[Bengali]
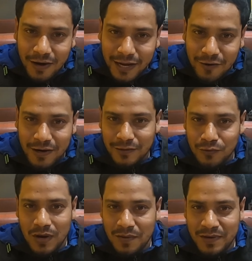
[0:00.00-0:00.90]
অনেক অনেক
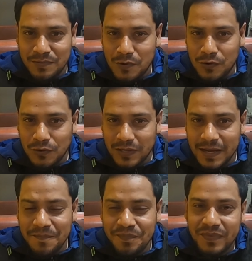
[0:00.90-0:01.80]
দোয়া আমার পক্ষ
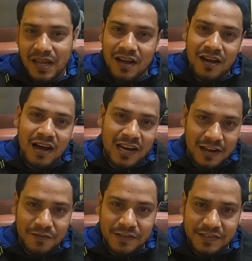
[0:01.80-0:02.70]
থেকে
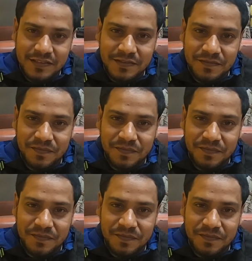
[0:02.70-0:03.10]
আল্লাহ হাফেজ